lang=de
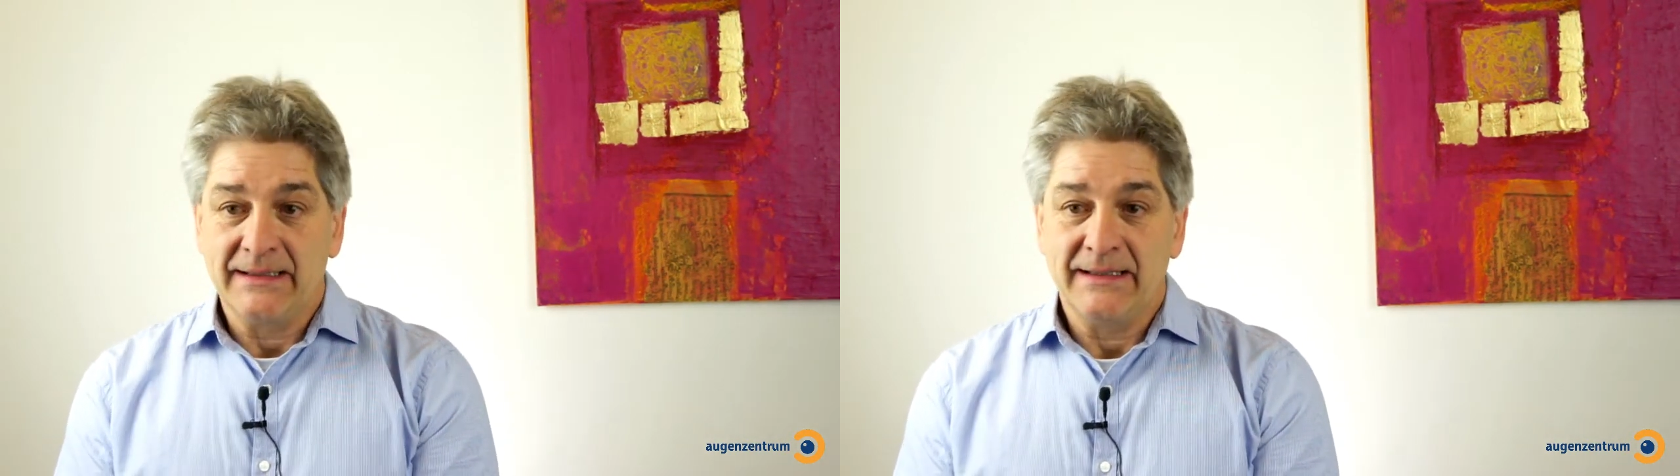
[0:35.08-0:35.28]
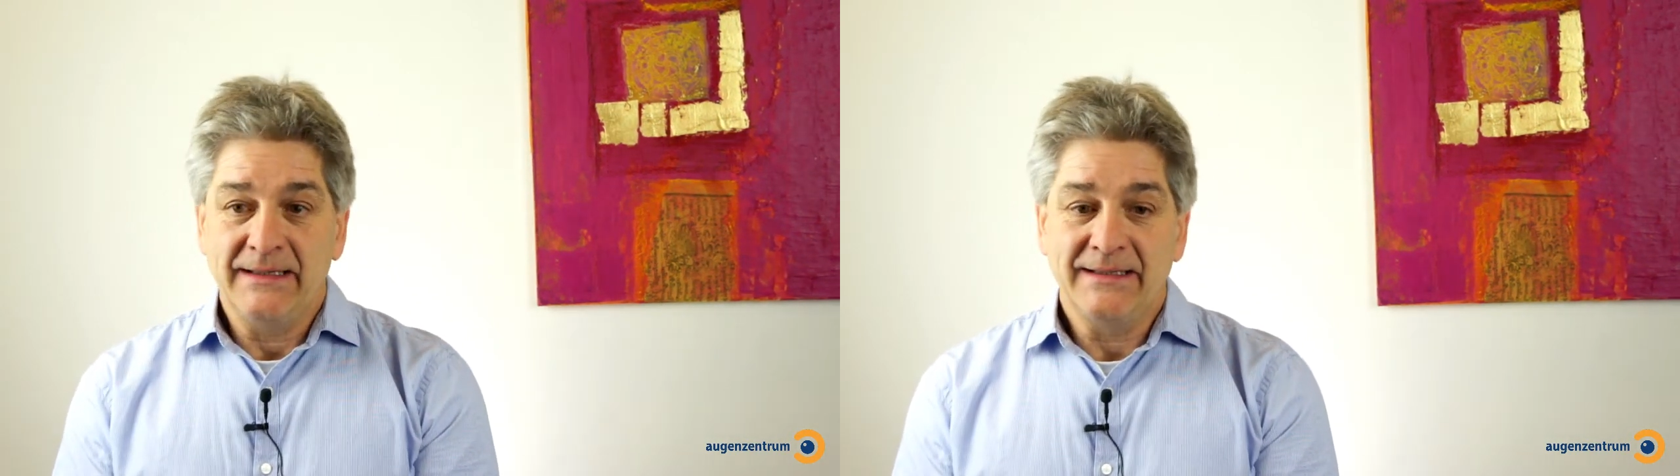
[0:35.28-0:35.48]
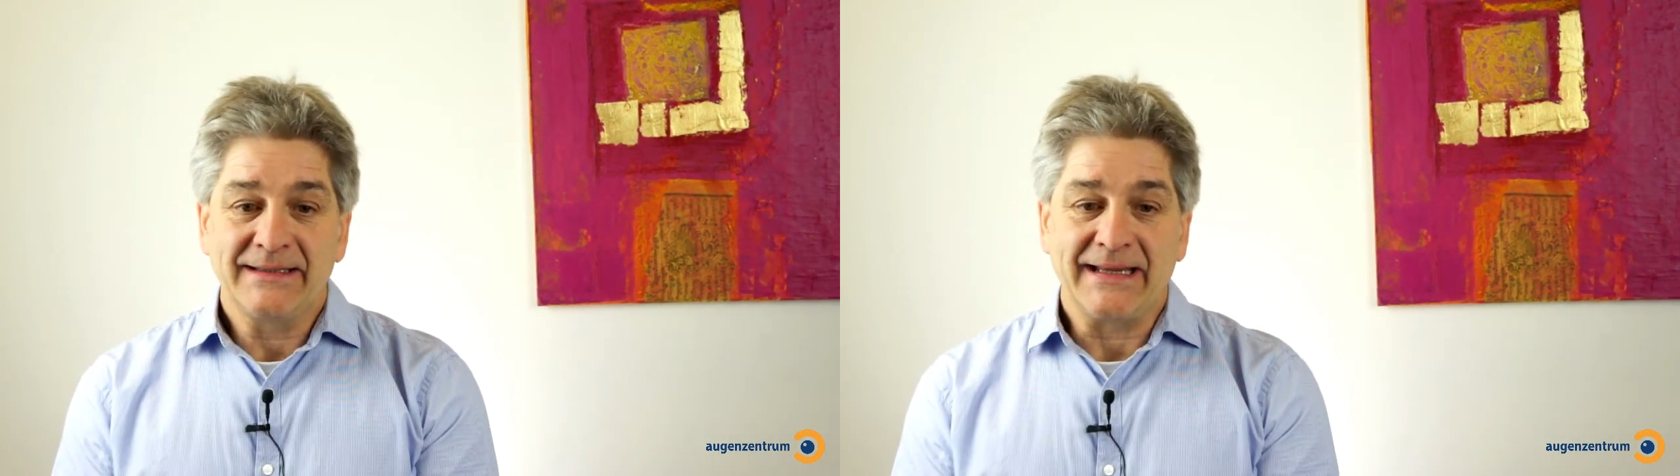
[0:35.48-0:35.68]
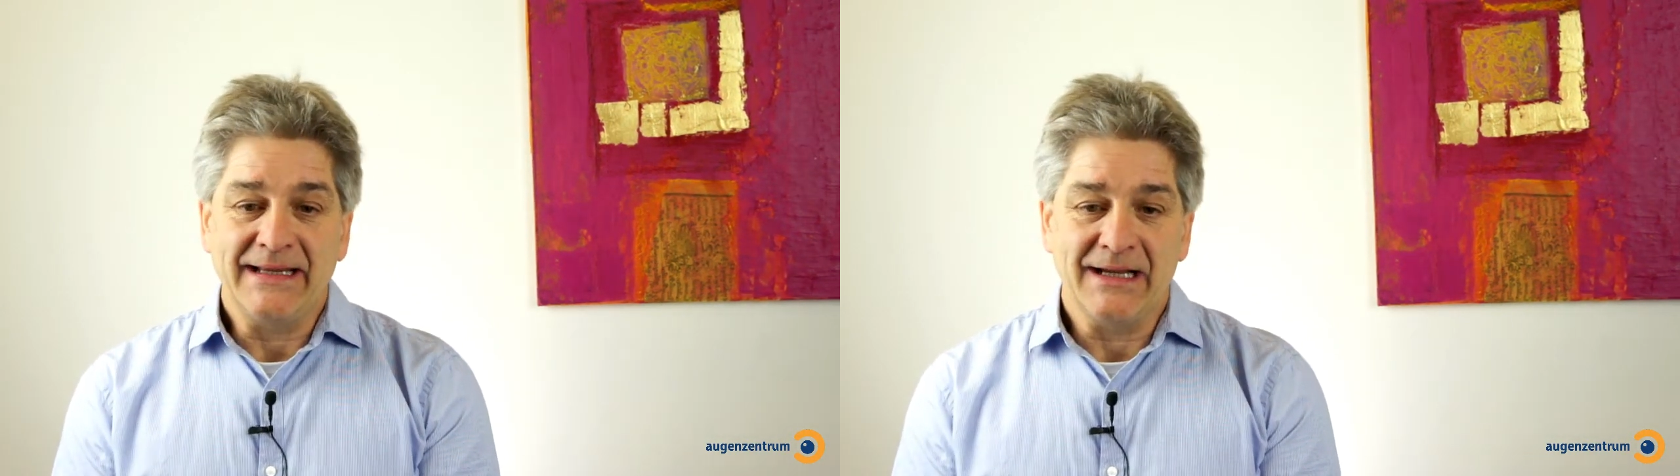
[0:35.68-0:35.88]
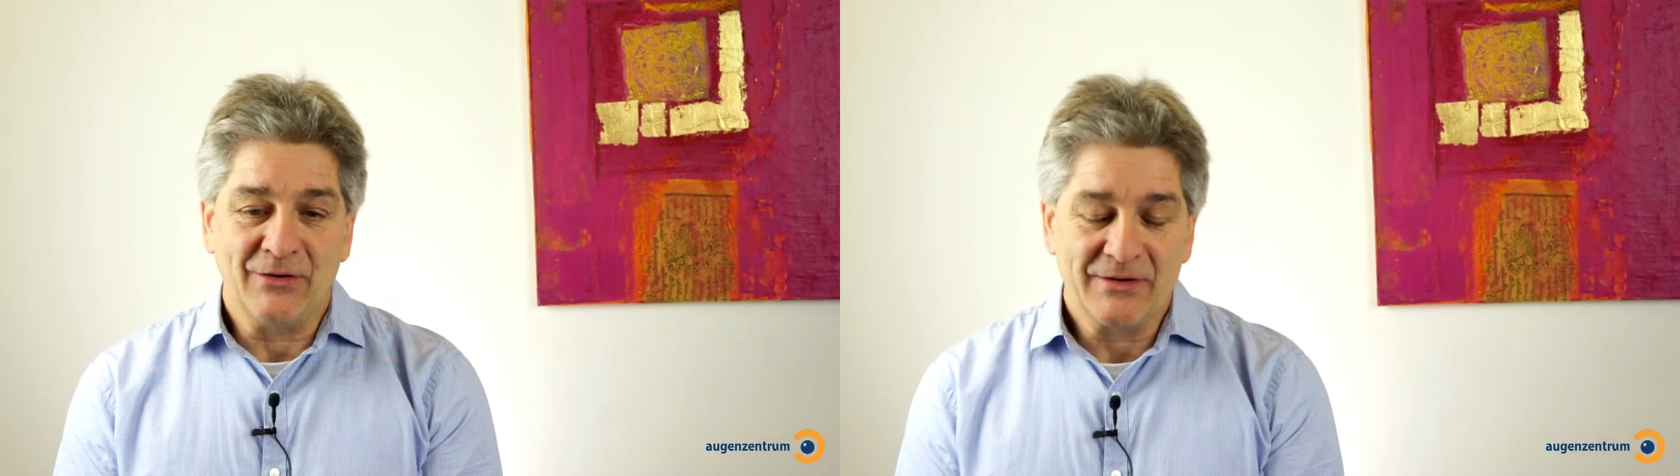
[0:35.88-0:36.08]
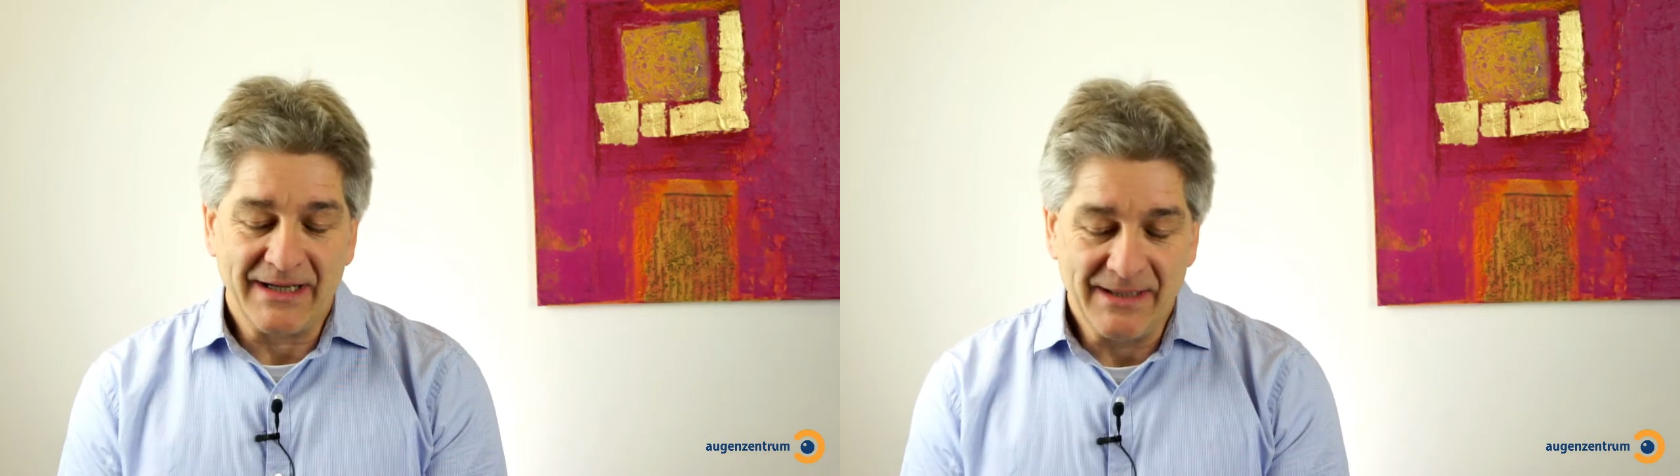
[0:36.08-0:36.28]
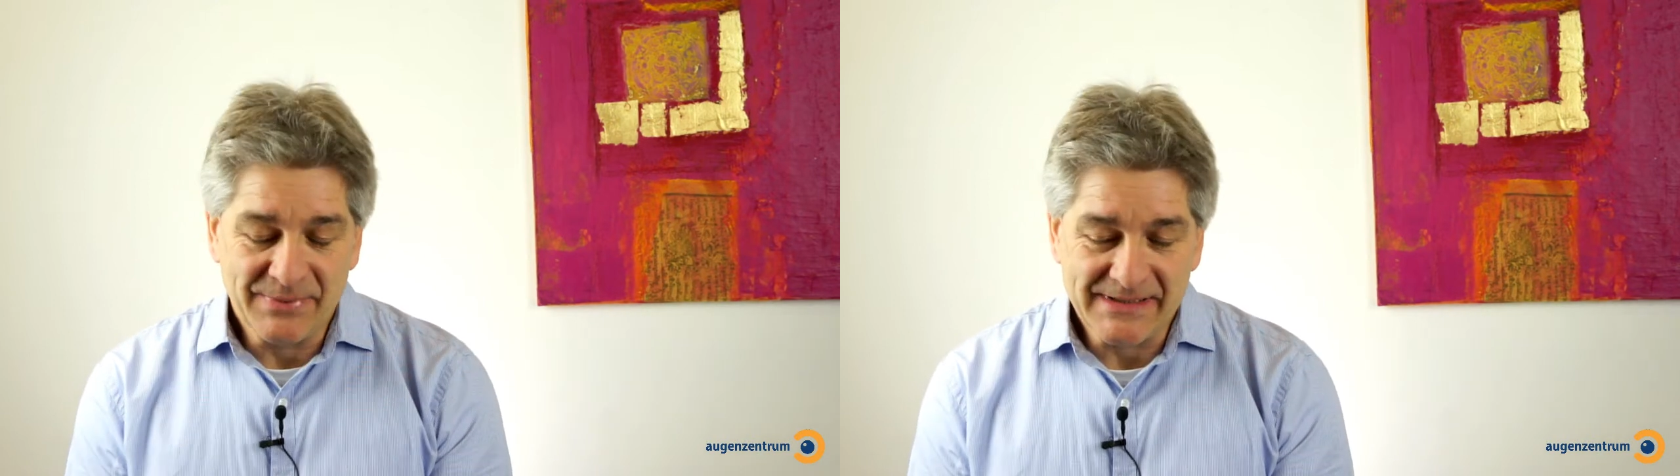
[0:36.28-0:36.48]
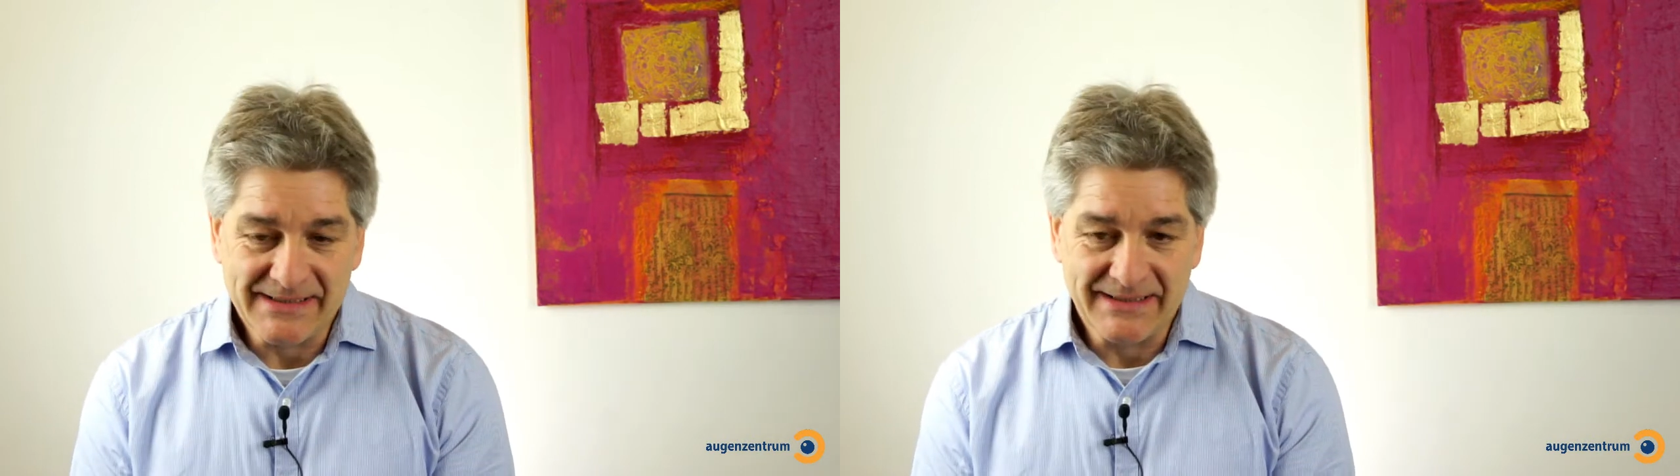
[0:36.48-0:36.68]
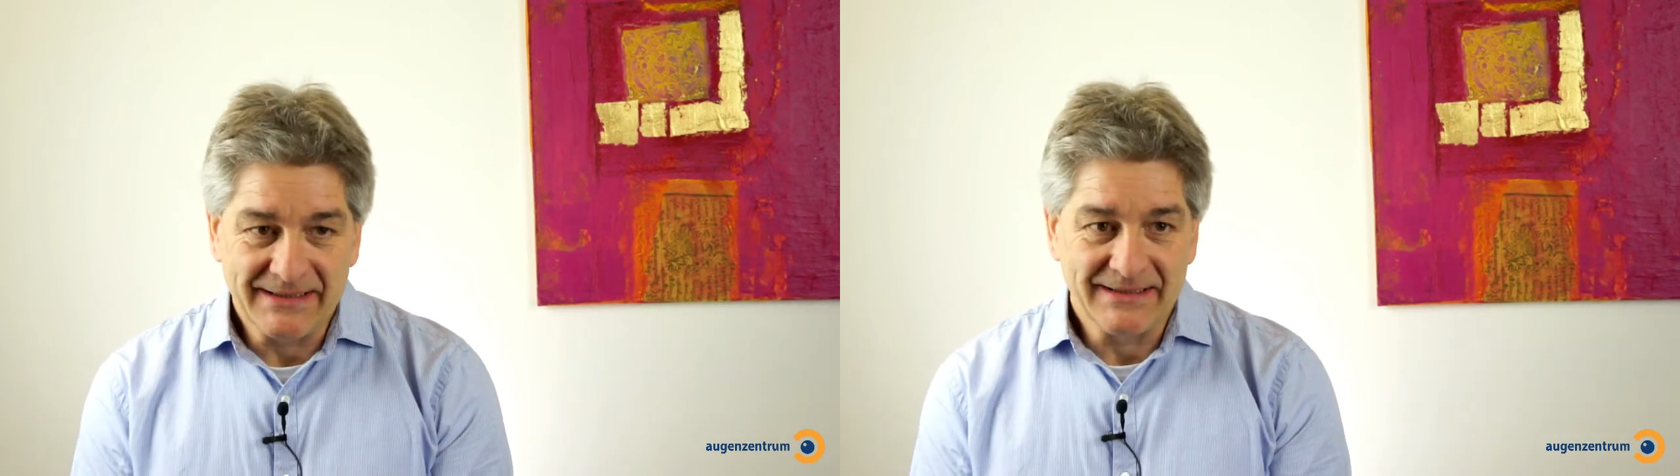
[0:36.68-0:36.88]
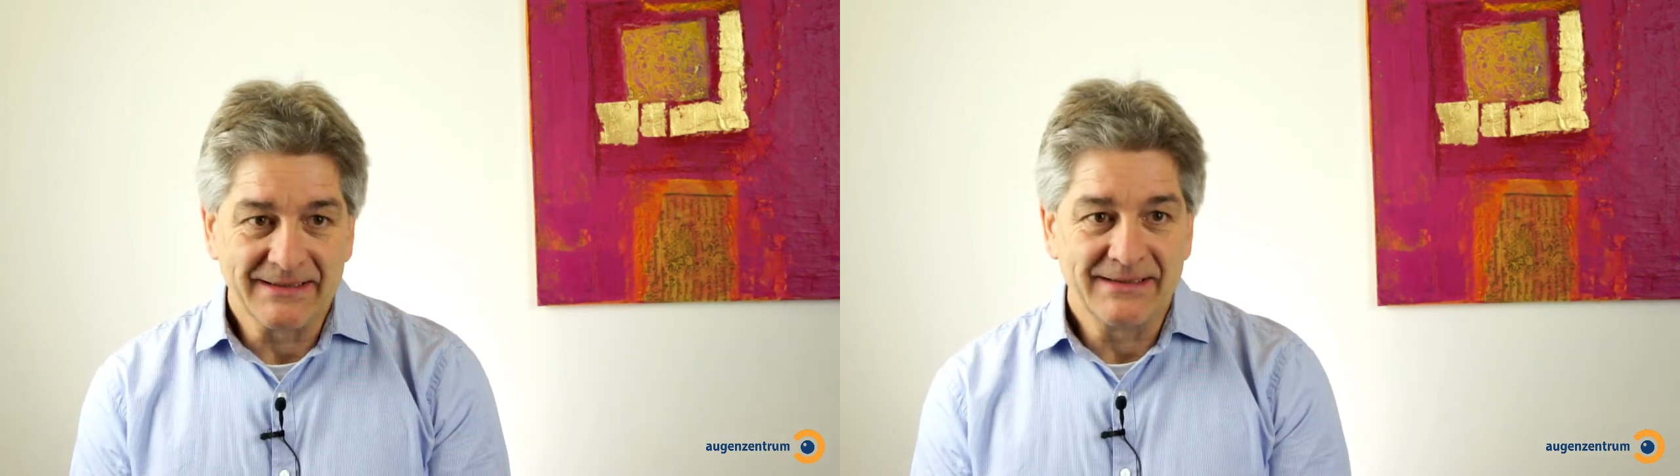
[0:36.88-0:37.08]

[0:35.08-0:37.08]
Ich dränge auch keinem Patienten